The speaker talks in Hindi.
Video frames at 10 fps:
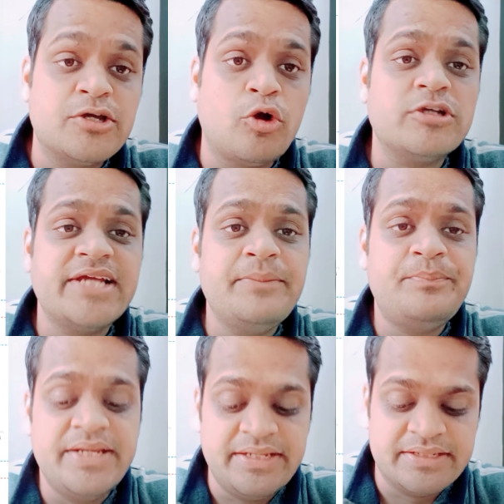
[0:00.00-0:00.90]
ग्रॉस
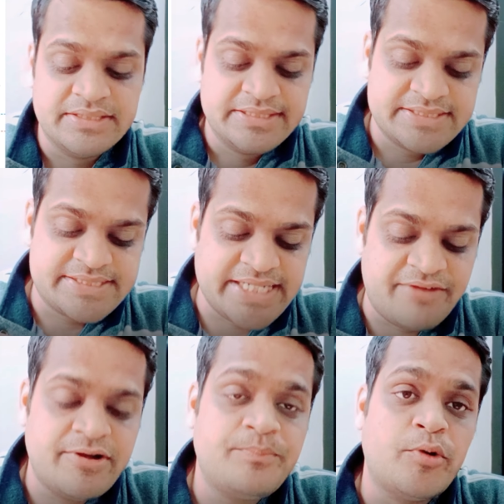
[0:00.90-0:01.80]
एनपीए
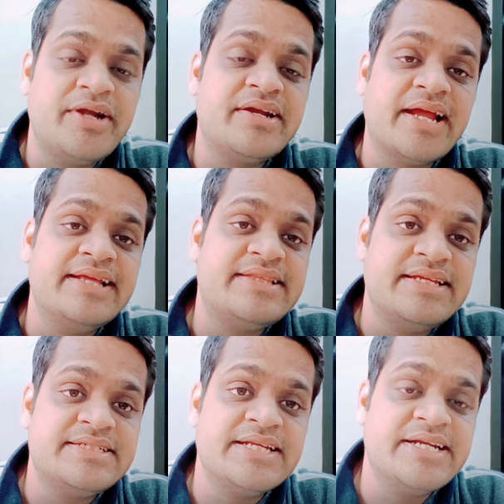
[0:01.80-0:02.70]
सेवन पॉइंट नाइन
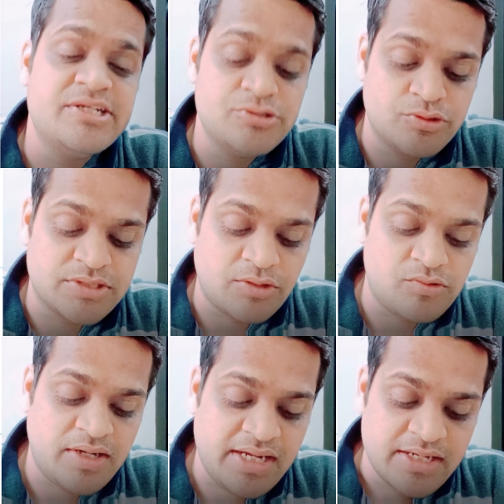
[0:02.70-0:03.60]
थ्री से रिड्यूस होता
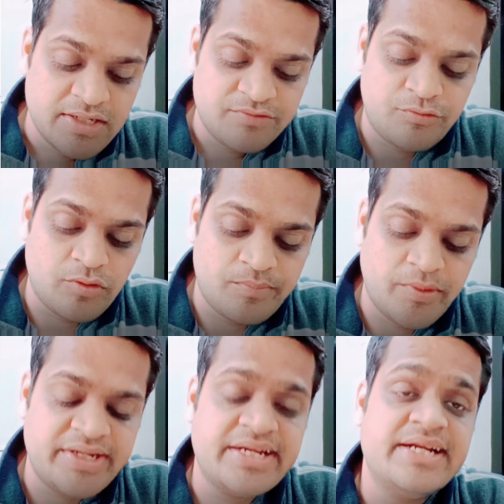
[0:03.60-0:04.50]
हुआ फोर
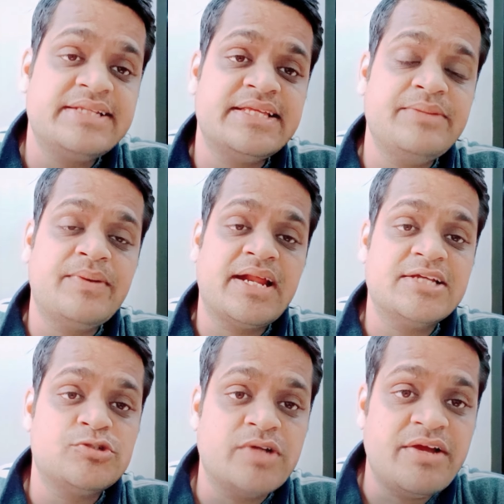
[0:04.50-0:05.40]
पॉइंट एट थ्री पर आ
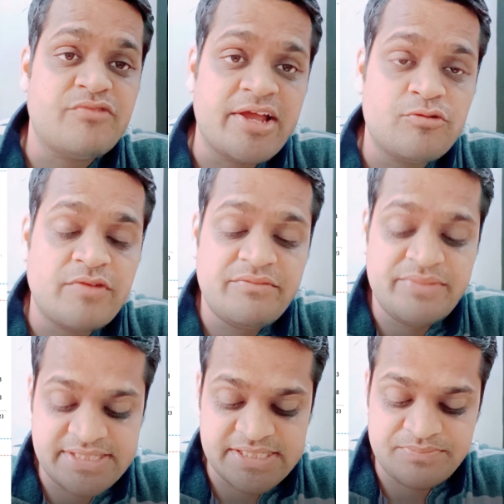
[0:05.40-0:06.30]
चुका है वाई ऑन वाई
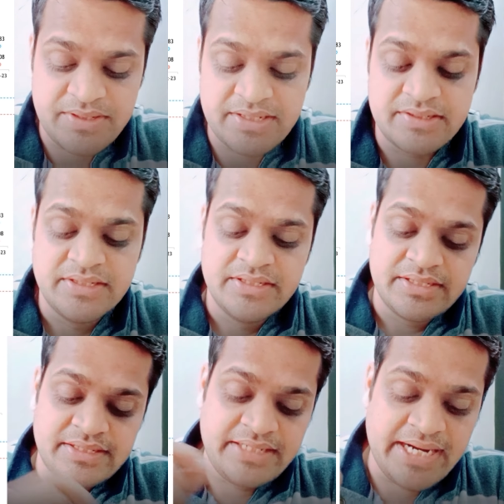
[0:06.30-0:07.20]
बेसिस पर
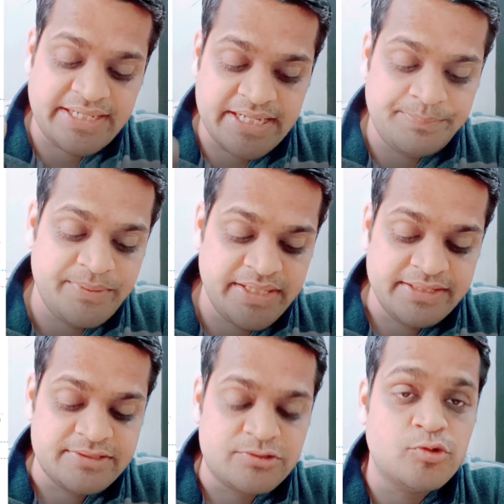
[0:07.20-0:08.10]
नेट एनपीए
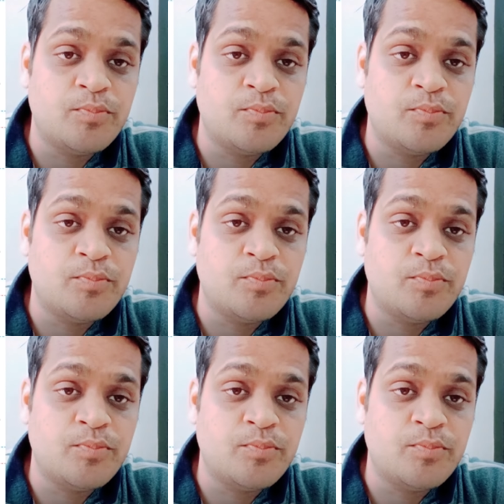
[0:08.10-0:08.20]
टू